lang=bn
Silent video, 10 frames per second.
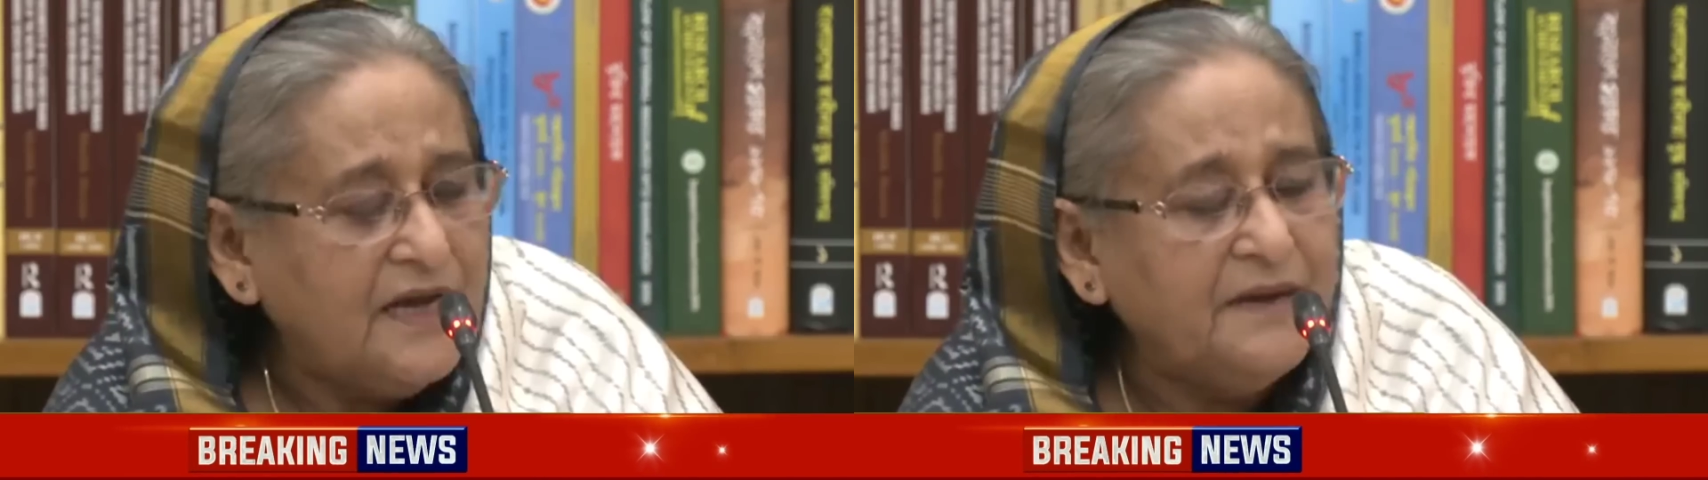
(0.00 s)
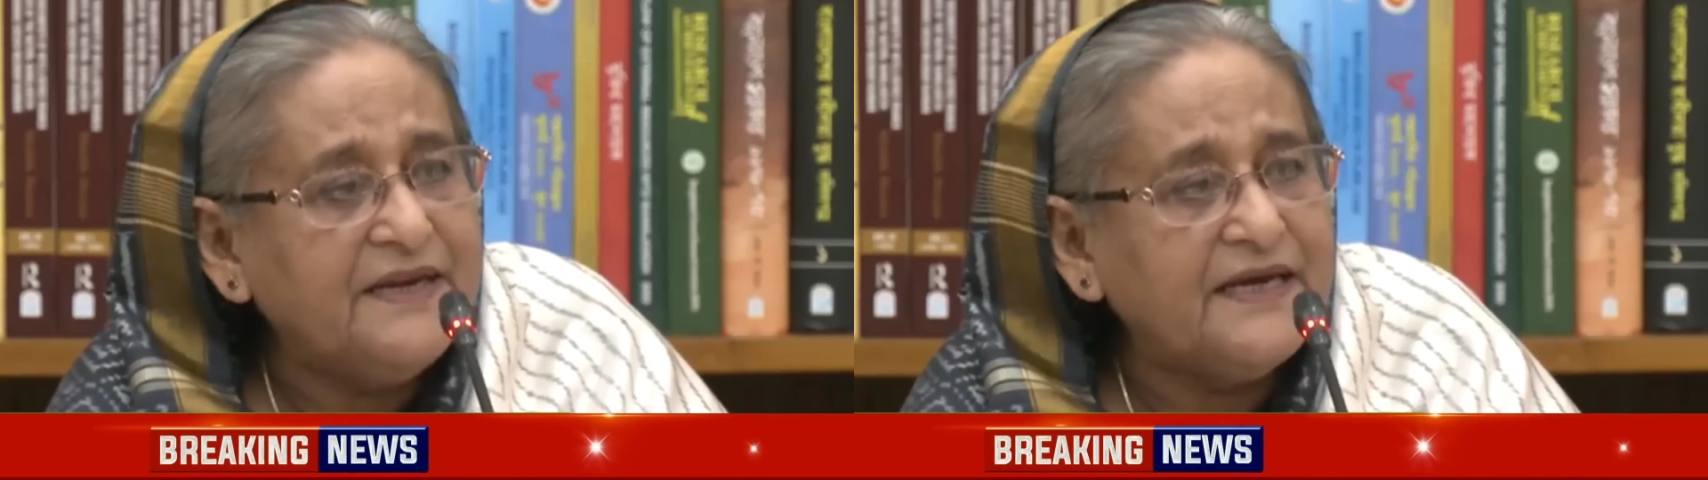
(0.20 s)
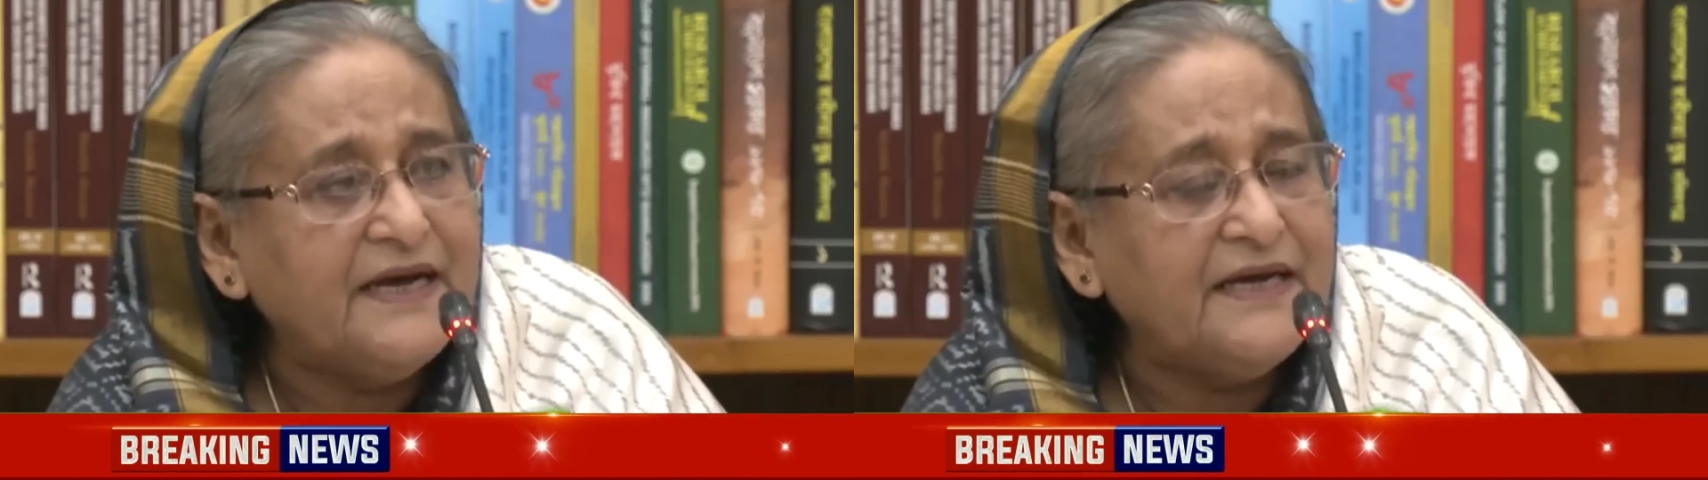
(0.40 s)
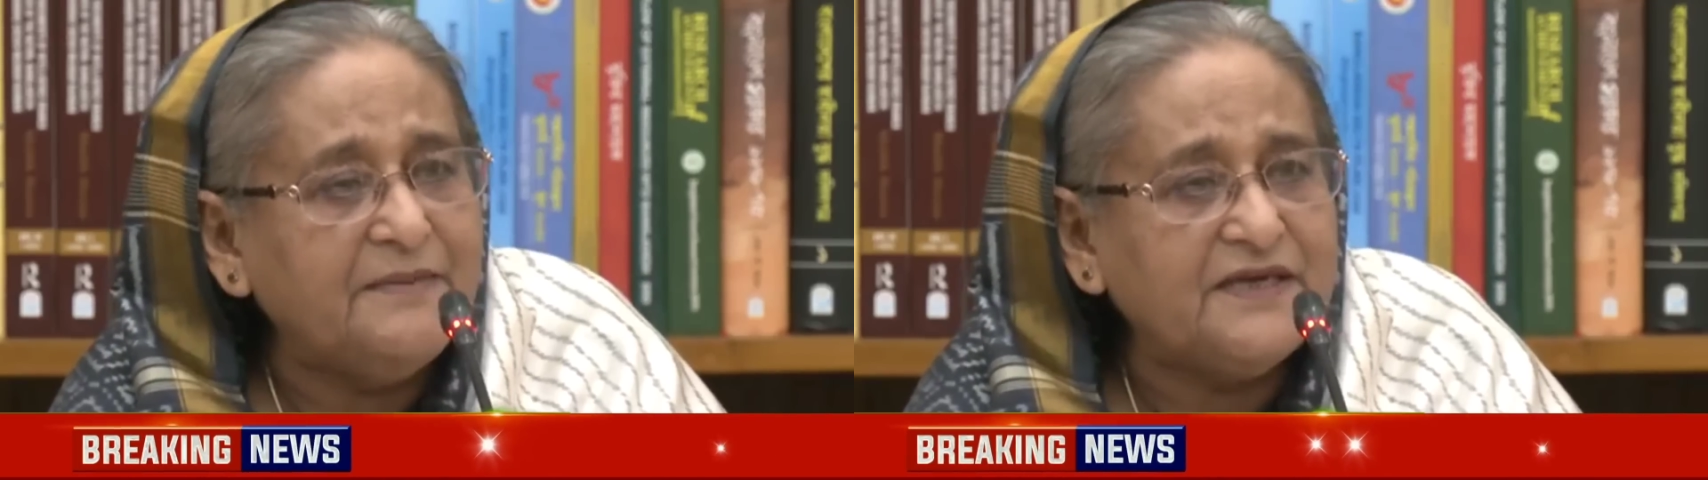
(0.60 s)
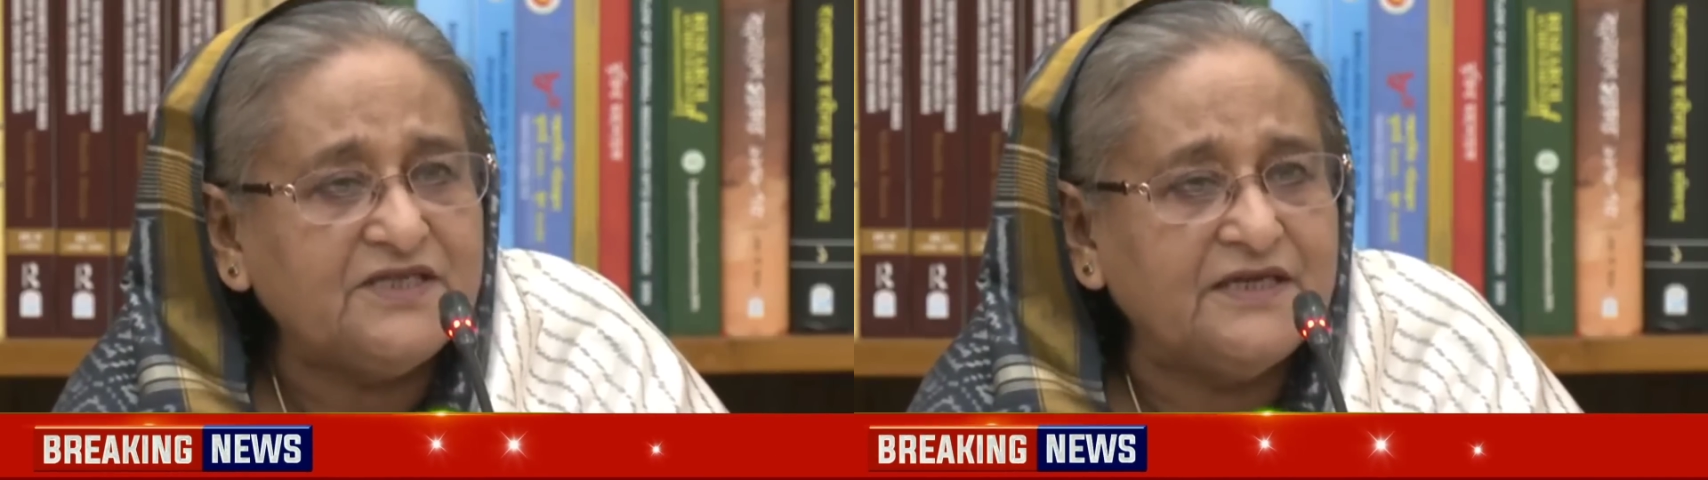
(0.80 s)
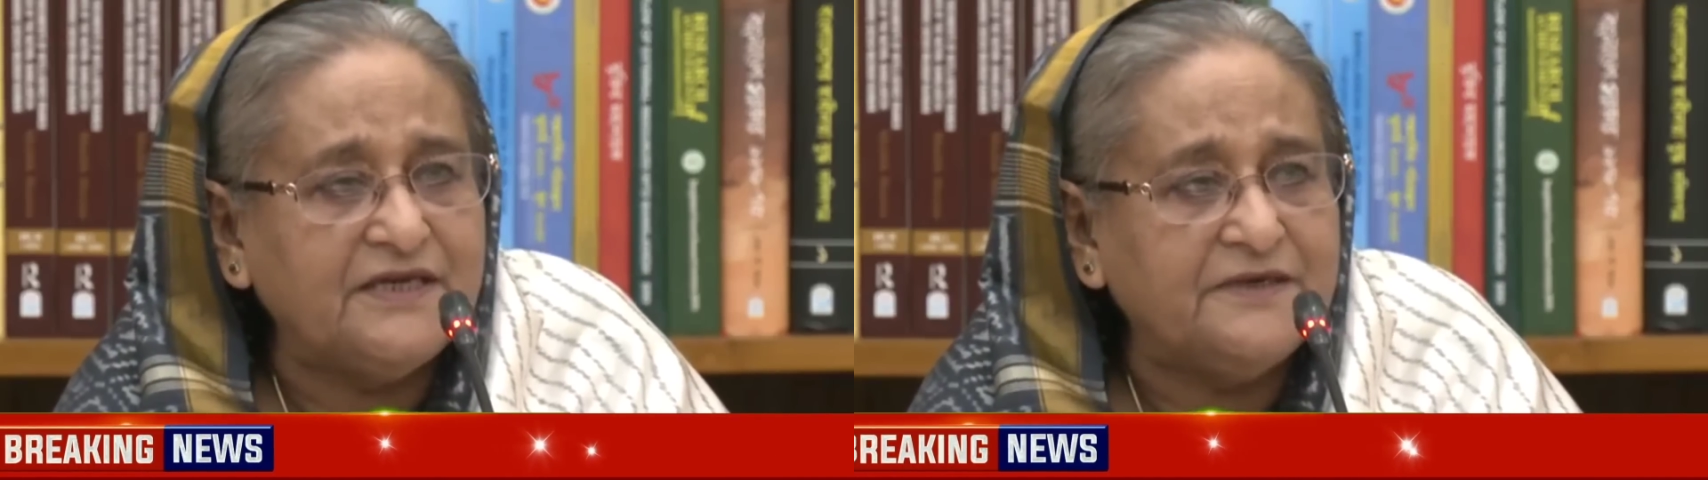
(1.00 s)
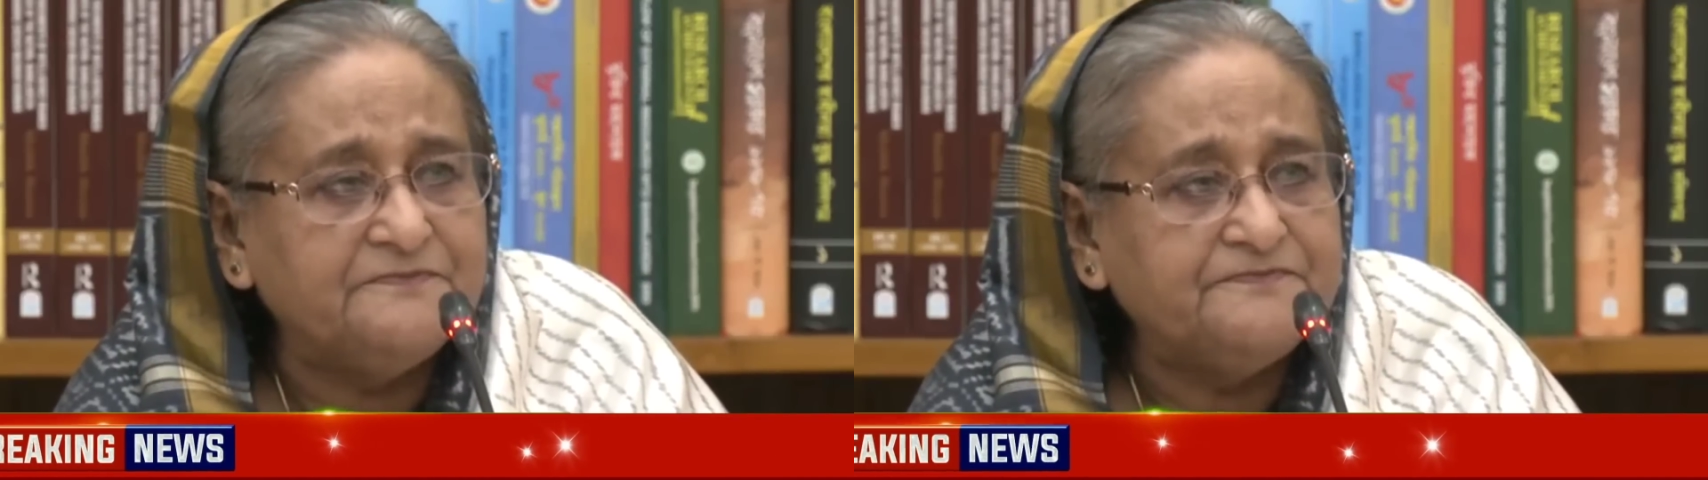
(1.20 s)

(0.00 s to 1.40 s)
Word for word: আমেরিকায় আমার ছেলে